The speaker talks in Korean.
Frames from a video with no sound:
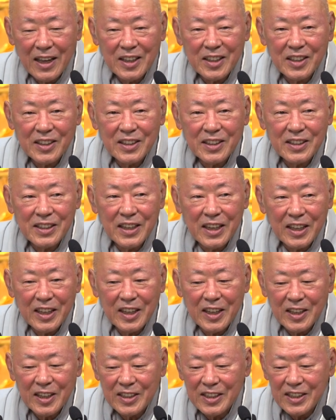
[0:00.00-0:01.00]
그런
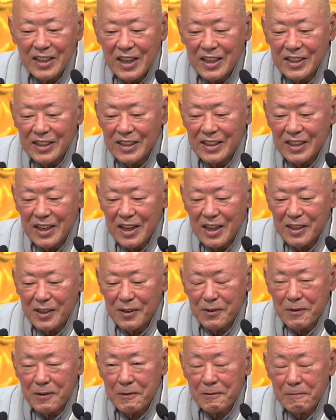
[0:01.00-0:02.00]
얘기가 지난
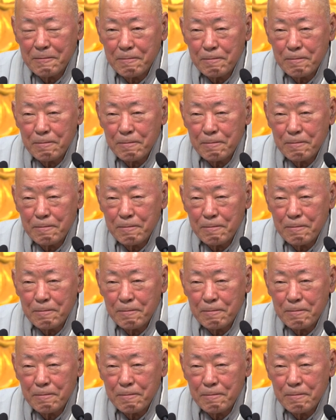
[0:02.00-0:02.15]
시간이고